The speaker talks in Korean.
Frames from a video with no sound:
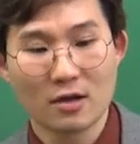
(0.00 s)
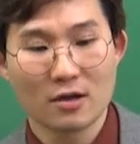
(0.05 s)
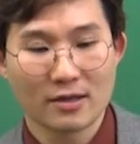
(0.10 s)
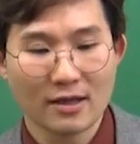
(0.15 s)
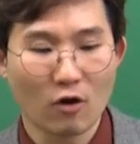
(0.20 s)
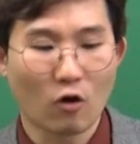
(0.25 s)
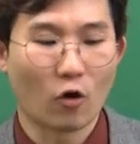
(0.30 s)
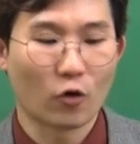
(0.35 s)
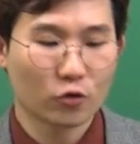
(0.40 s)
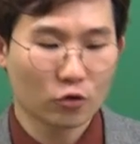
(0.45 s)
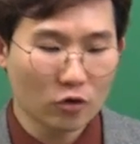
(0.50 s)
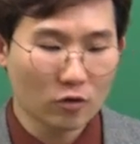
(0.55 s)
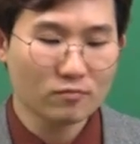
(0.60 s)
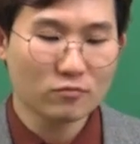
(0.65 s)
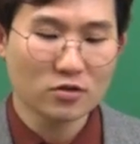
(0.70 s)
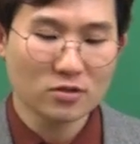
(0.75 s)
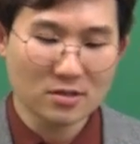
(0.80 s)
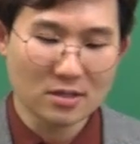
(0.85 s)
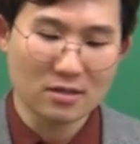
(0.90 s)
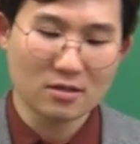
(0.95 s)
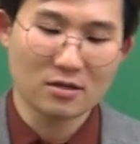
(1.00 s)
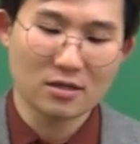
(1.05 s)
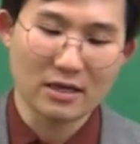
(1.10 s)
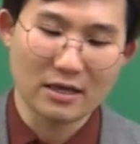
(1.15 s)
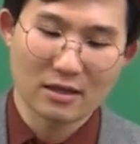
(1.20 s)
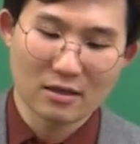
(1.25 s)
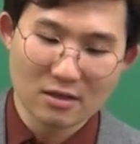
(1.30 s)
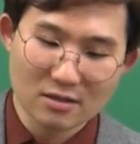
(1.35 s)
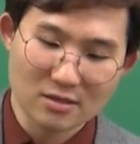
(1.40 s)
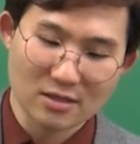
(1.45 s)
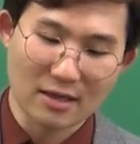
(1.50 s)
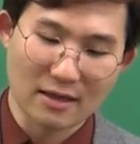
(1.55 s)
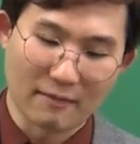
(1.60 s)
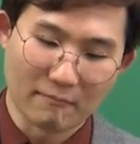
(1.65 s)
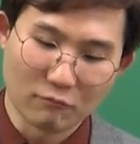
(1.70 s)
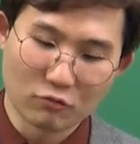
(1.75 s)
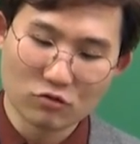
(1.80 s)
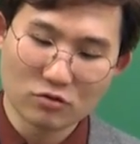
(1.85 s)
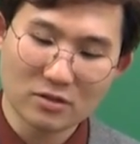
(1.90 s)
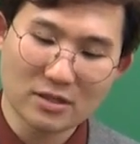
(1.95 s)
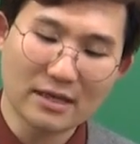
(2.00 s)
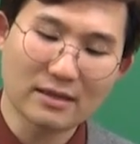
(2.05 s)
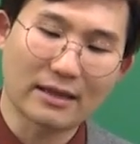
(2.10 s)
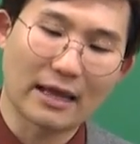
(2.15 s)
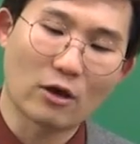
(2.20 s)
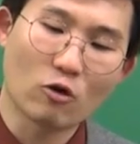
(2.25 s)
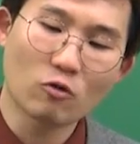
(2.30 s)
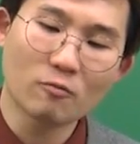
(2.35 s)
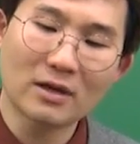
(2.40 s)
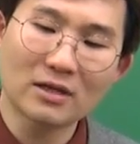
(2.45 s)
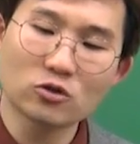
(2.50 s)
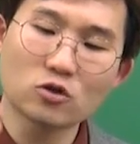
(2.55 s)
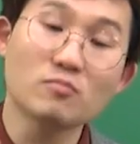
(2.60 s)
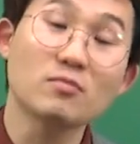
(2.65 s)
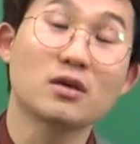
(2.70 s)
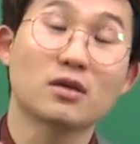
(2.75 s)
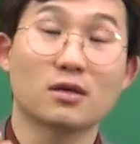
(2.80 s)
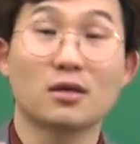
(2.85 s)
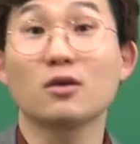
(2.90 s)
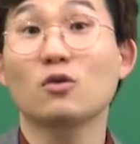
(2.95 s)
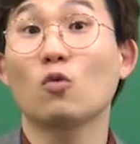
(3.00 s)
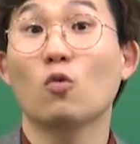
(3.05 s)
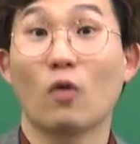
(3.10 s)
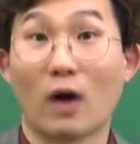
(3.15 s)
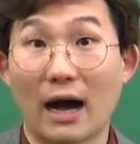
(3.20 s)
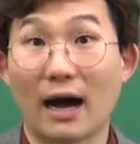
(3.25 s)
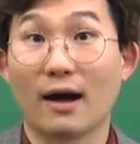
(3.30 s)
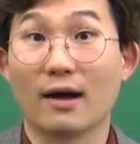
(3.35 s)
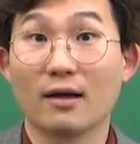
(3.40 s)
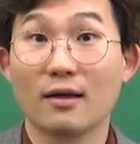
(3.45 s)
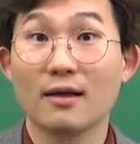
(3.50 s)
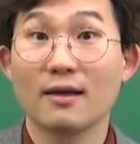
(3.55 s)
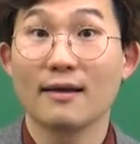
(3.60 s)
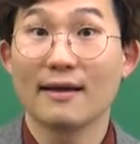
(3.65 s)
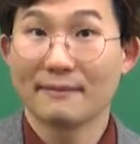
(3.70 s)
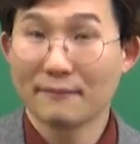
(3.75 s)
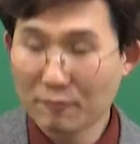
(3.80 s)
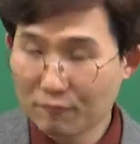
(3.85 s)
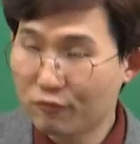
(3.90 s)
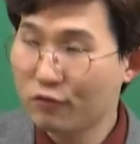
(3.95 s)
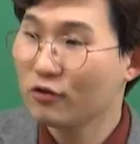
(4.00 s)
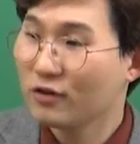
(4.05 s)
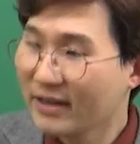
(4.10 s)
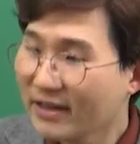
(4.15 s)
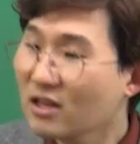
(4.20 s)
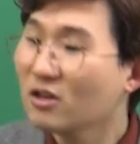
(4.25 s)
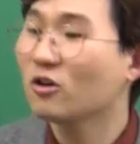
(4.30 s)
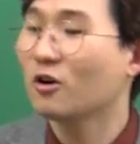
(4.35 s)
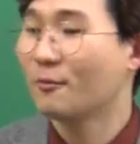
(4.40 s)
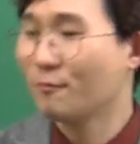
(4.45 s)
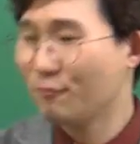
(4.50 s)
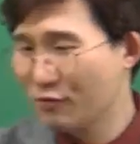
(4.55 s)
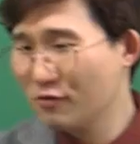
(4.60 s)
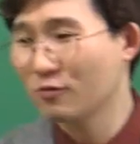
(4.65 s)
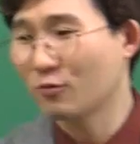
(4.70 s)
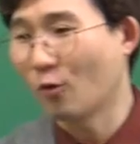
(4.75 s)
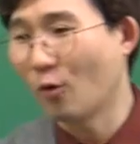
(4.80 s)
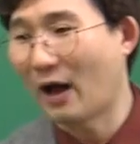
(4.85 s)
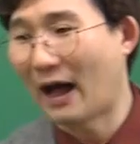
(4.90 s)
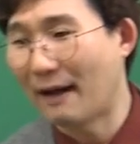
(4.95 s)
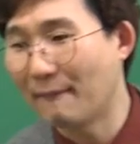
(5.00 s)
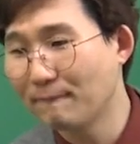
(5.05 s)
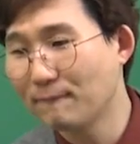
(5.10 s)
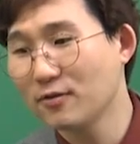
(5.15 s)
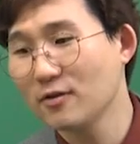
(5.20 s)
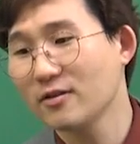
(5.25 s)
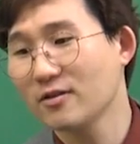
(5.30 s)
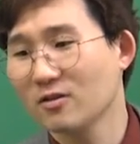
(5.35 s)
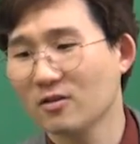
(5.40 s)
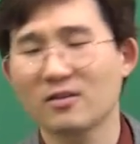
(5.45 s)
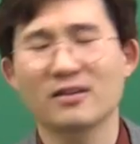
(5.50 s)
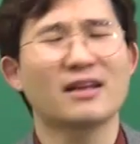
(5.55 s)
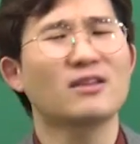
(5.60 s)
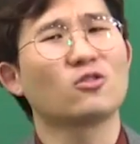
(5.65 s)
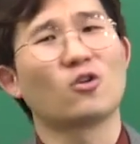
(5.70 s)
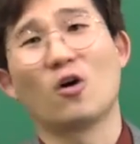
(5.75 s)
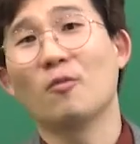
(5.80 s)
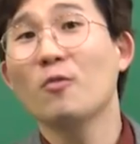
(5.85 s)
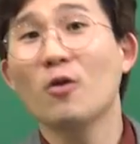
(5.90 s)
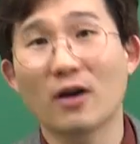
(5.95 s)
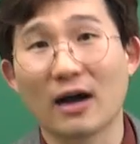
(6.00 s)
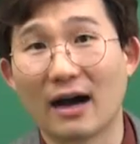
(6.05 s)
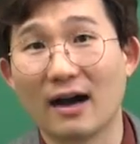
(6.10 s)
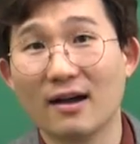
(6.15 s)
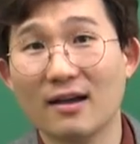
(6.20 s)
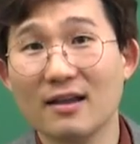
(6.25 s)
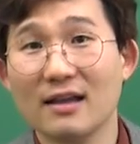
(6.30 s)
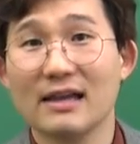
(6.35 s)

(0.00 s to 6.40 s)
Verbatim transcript: 그냥 어떤 문제들이 있는지 문제 내용만 좀 익히고 와. 뭐 풀리는 건 풀고 안 풀리는 건 그냥 넘어가.